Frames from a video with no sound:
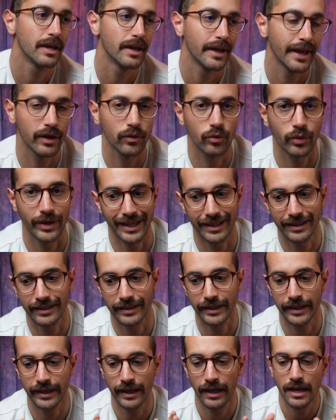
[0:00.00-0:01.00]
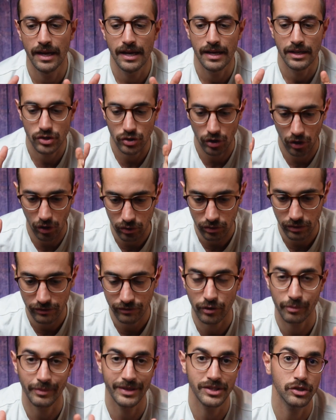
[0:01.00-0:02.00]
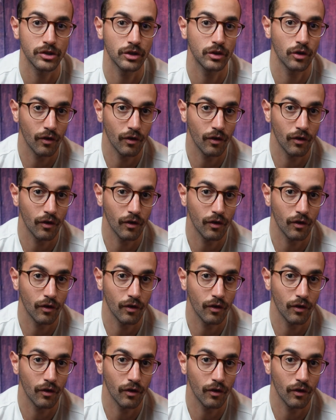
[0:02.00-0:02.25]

e quindi sono informazioni